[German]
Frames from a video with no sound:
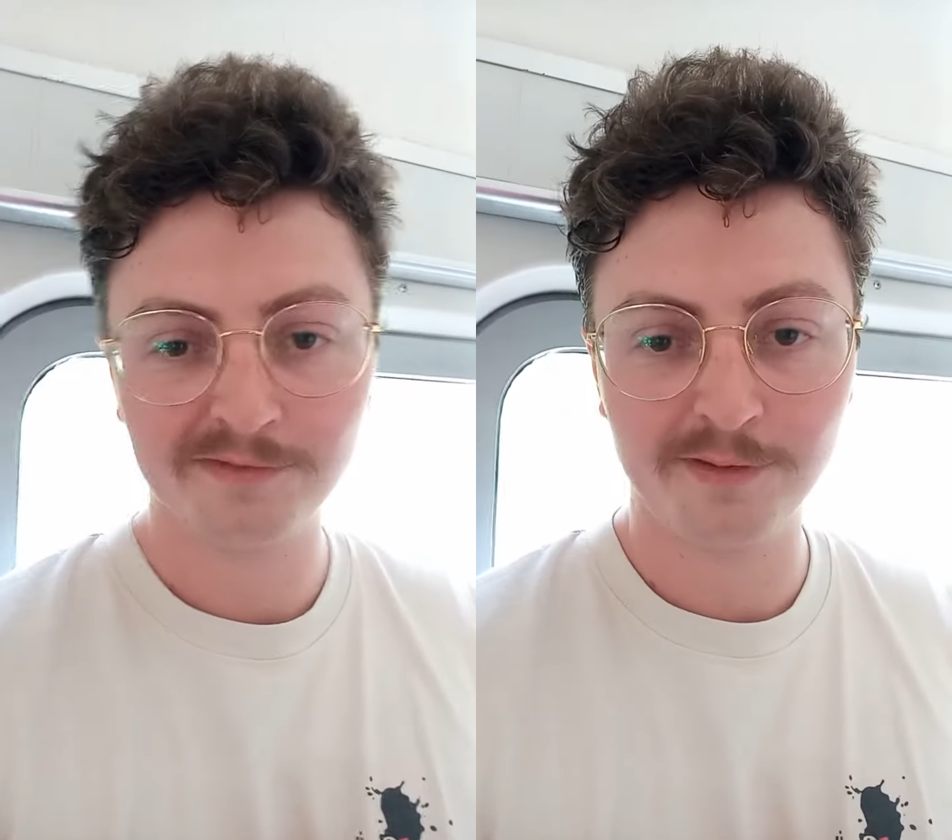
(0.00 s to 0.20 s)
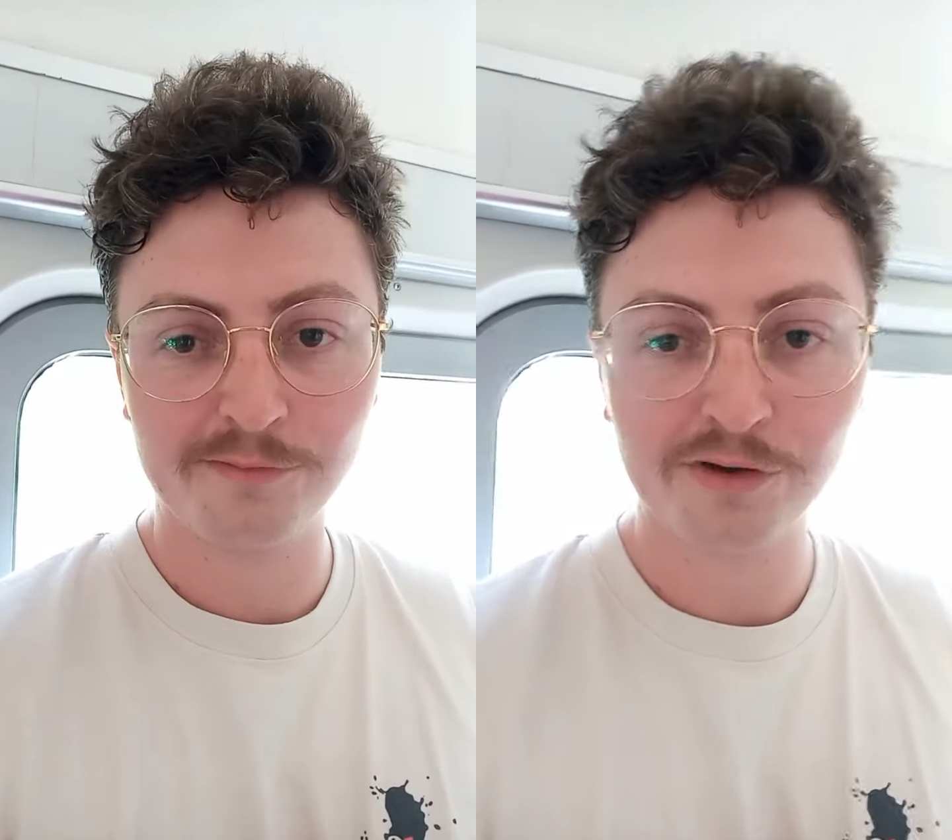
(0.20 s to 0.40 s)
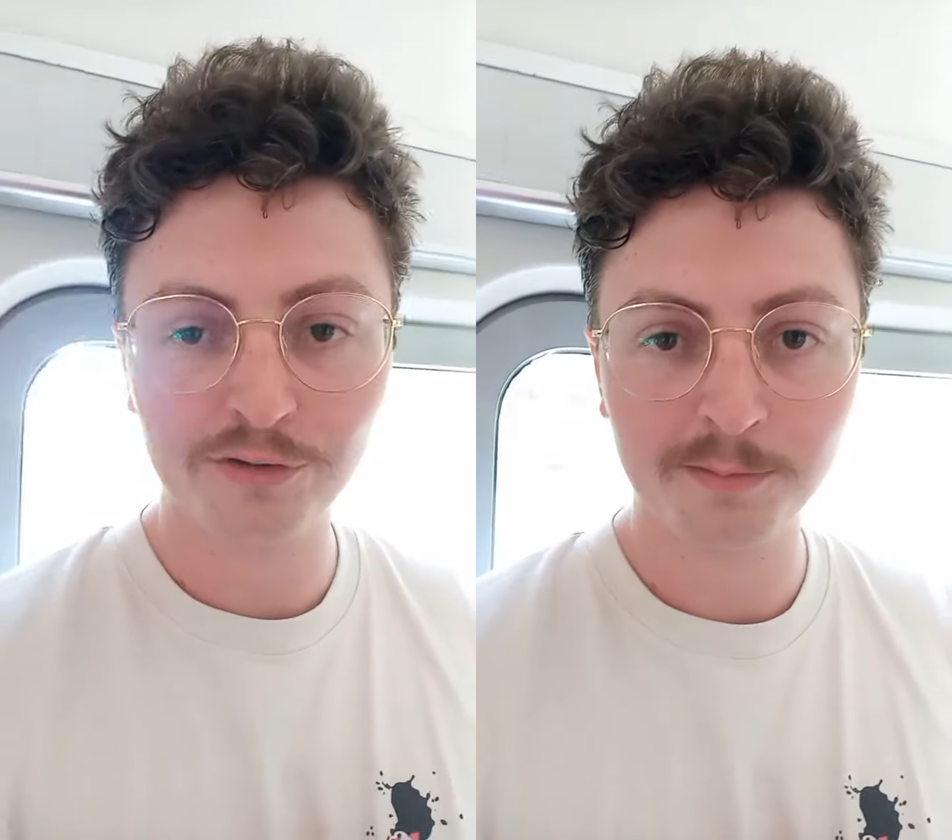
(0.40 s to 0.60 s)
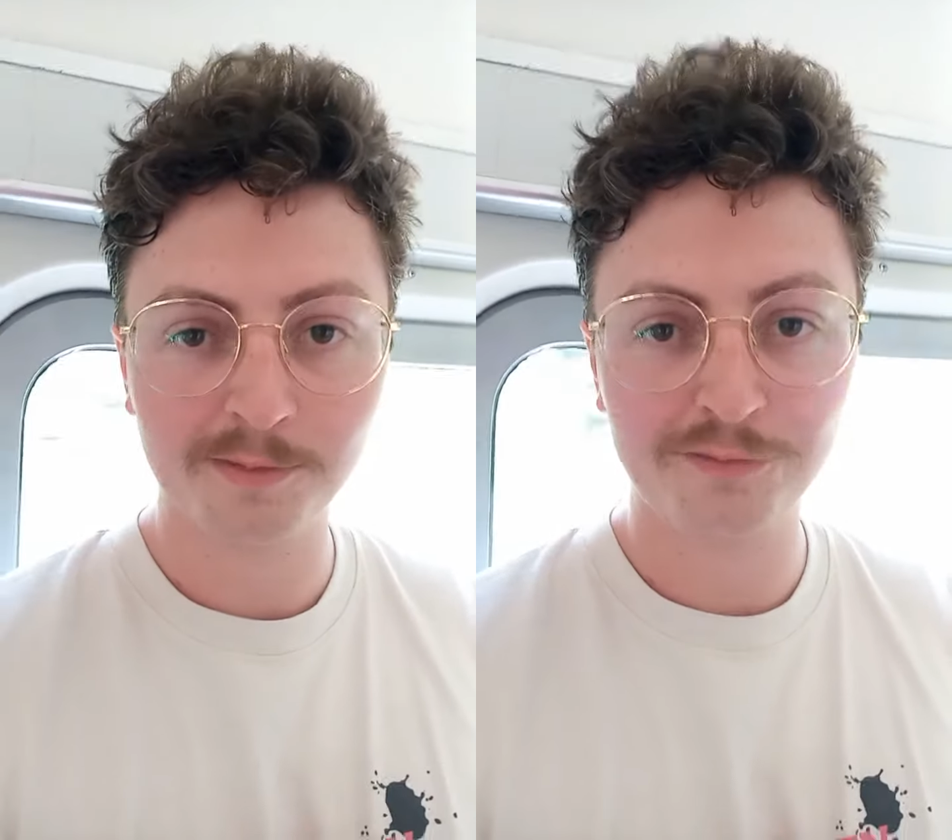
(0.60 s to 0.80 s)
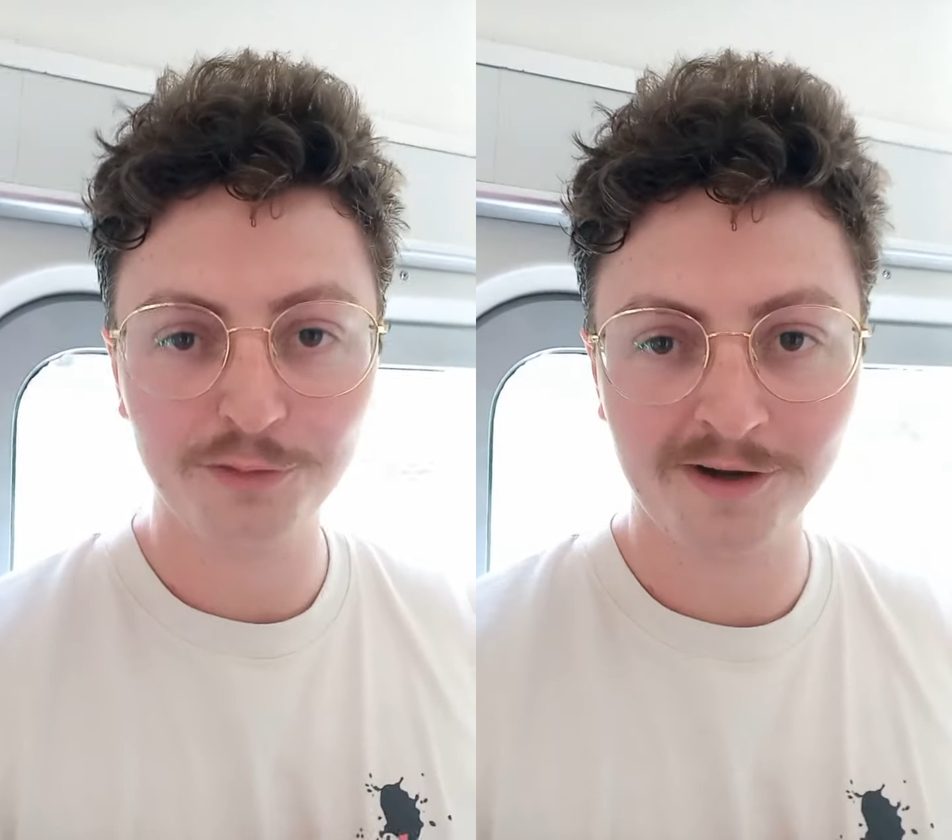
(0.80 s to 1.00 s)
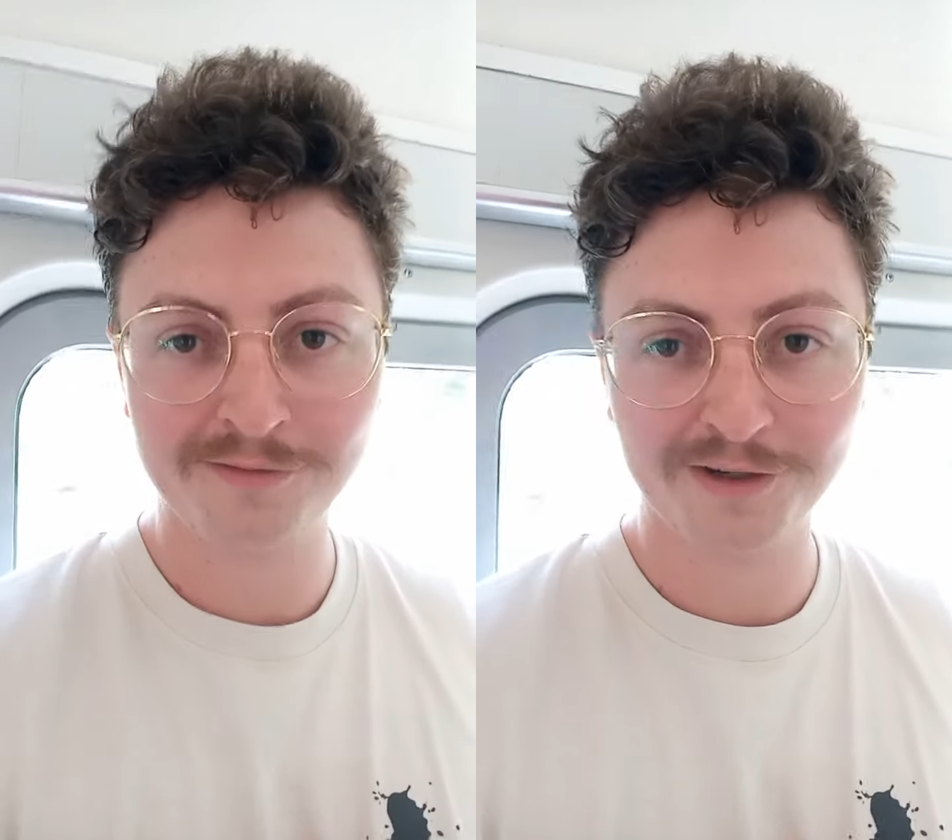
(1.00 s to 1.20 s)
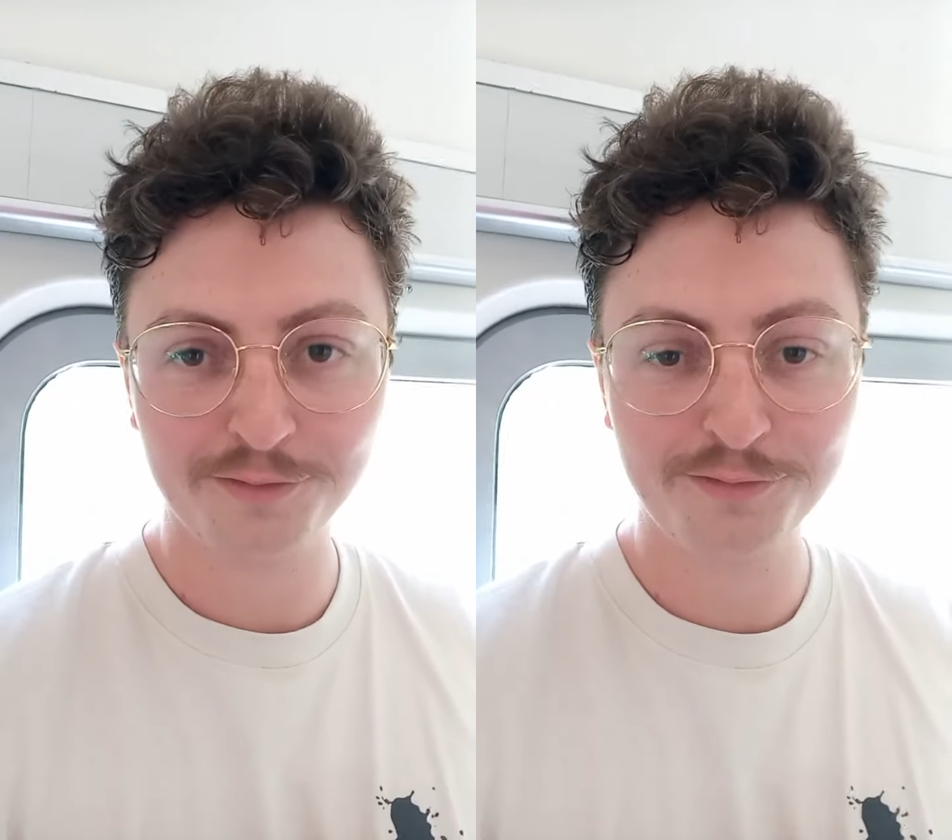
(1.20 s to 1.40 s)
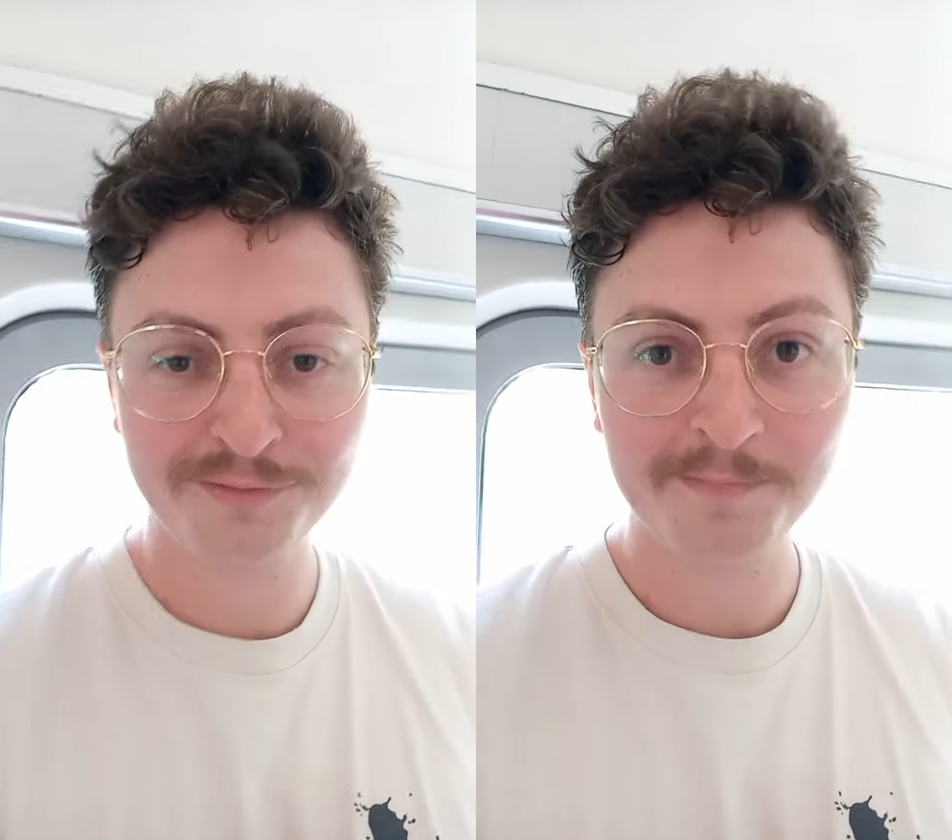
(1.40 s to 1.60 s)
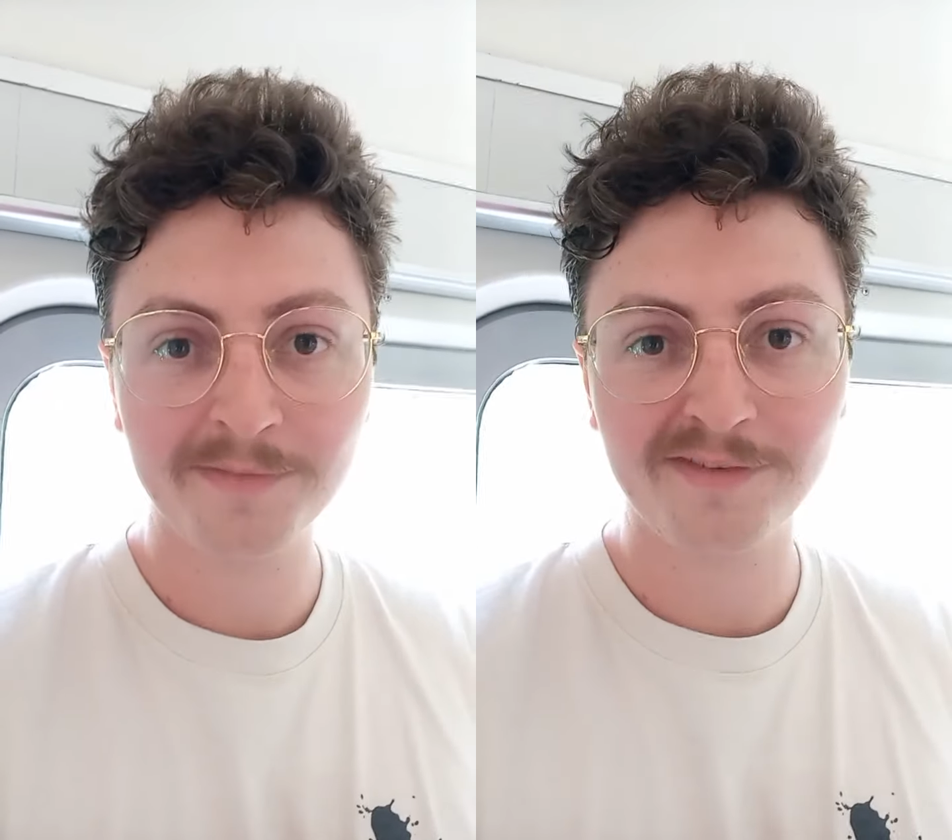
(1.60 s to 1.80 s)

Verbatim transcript: Wir haben vorher noch beim Flughafen angerufen,